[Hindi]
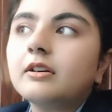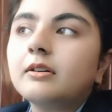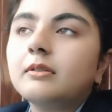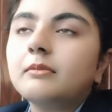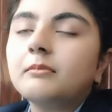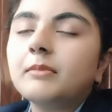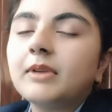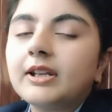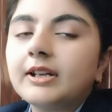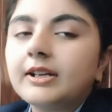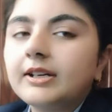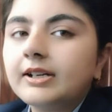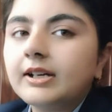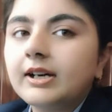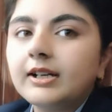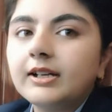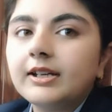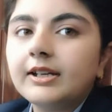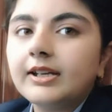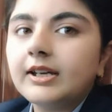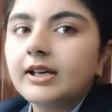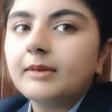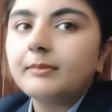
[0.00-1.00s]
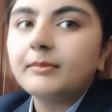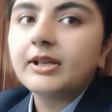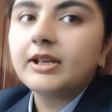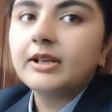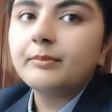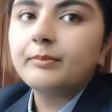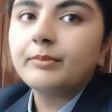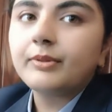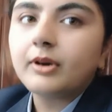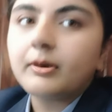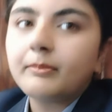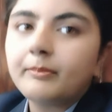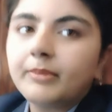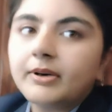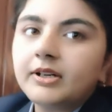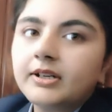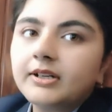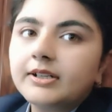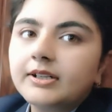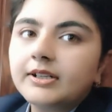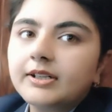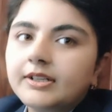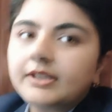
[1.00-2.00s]
मैंने डाली है मैंने प्रॉपर
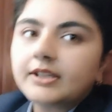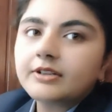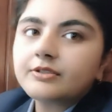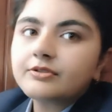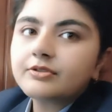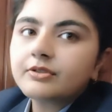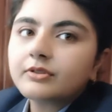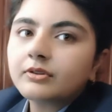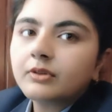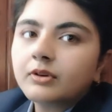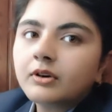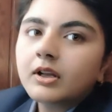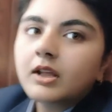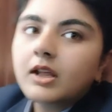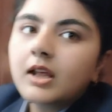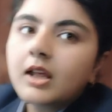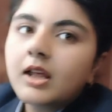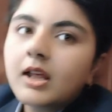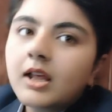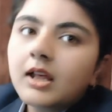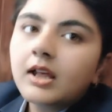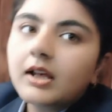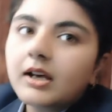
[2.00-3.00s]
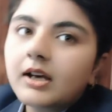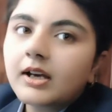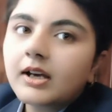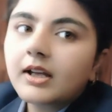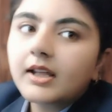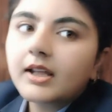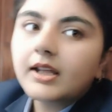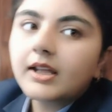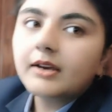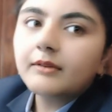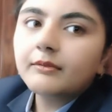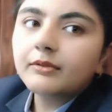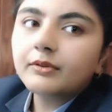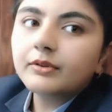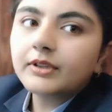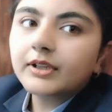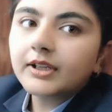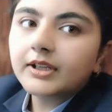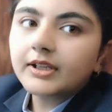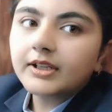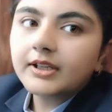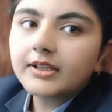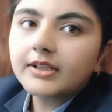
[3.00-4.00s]
एडिटिंग जो आ, है वो
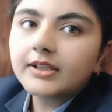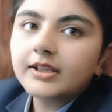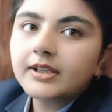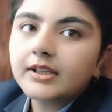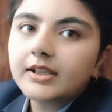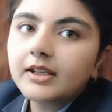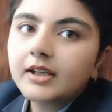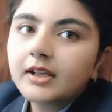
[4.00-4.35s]
नहीं की